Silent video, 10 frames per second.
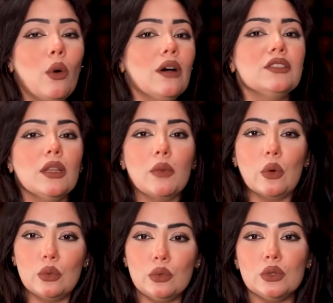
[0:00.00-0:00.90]
وهفضل
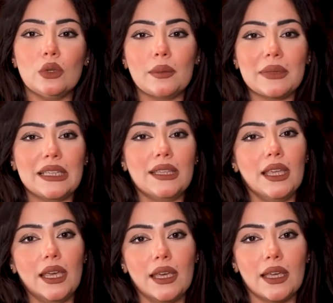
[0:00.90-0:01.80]
موجود ولما
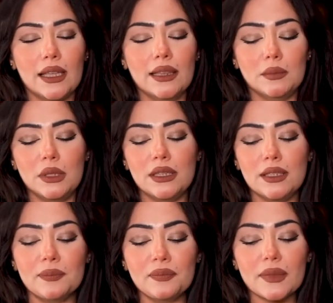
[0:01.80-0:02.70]
تحتاجي حاجه كلميني